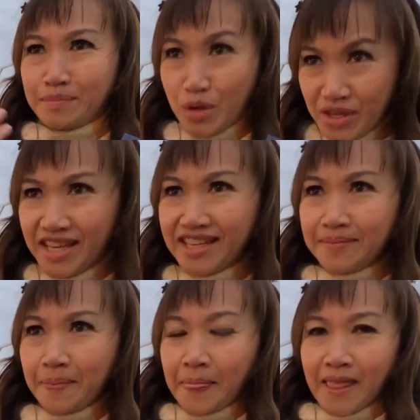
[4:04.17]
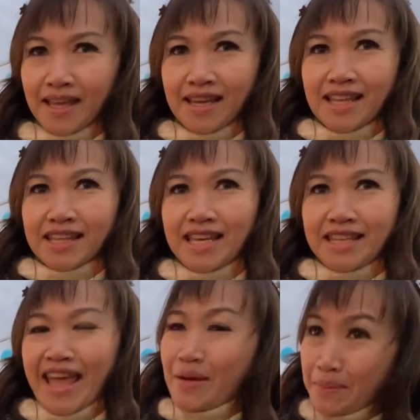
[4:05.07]
biểu diễn thì
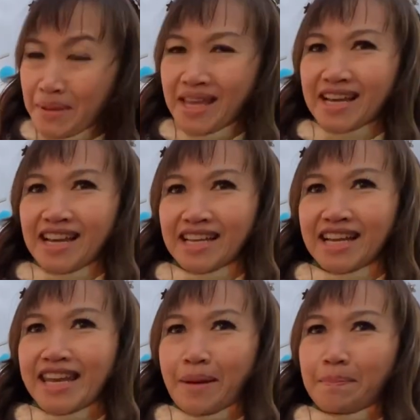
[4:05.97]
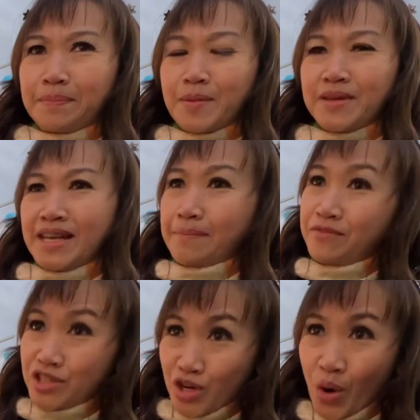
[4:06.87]
theo em biết á, cái năm giống như năm
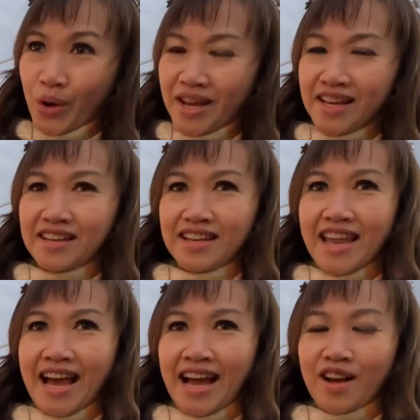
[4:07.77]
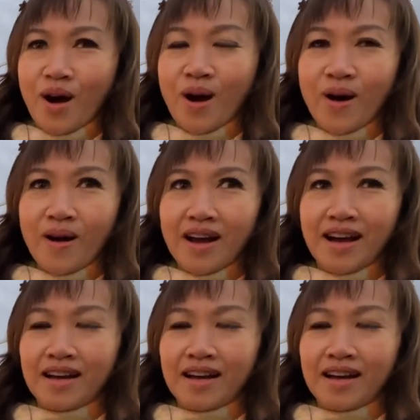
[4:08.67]
vừa rồi đó là có